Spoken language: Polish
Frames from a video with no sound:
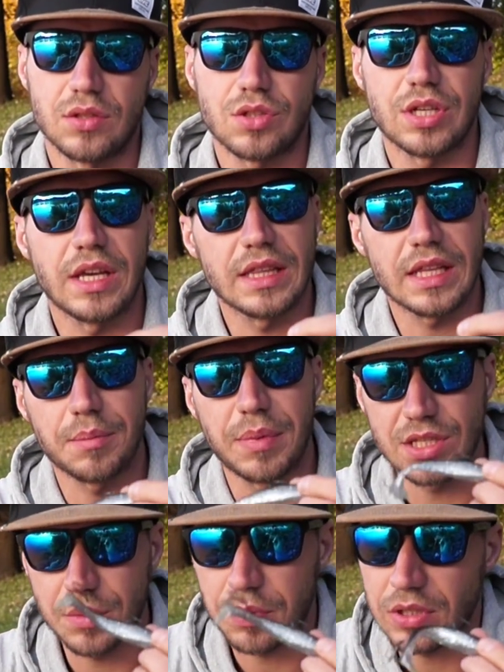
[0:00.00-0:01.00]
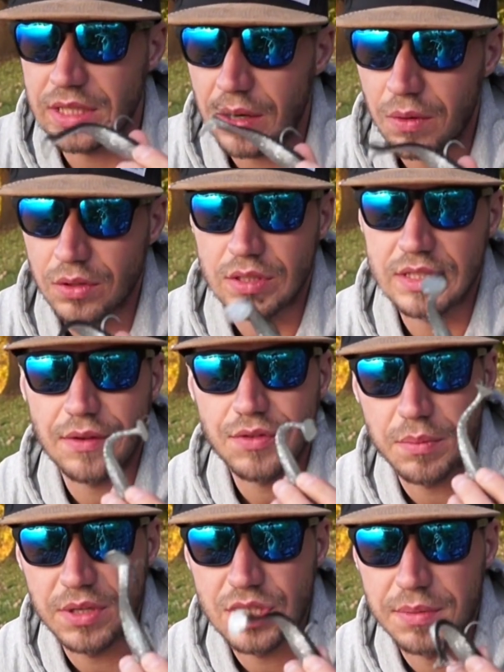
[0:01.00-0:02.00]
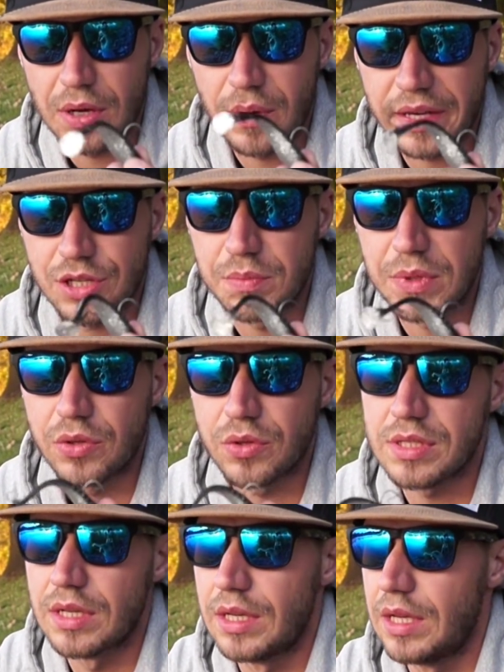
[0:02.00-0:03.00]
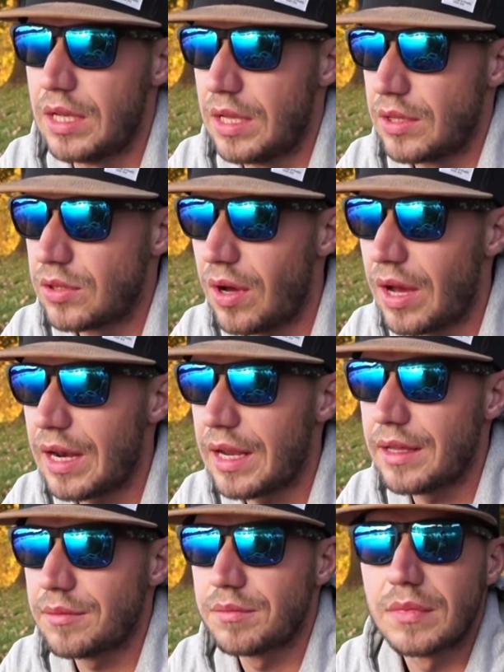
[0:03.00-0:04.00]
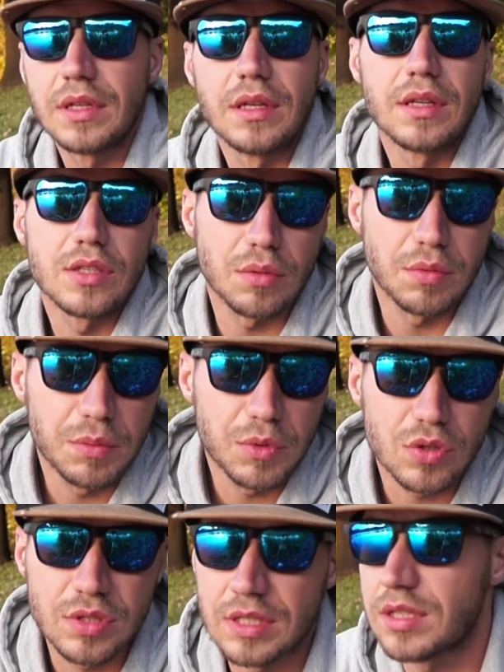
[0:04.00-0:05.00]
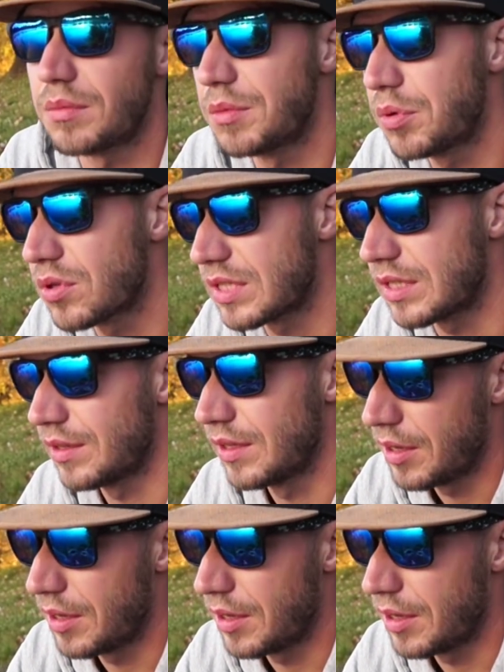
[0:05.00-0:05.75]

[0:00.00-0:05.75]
To się jednak będzie plątało, to zawsze będzie miało jakiś minus, no ale są i minusy, są i plusy.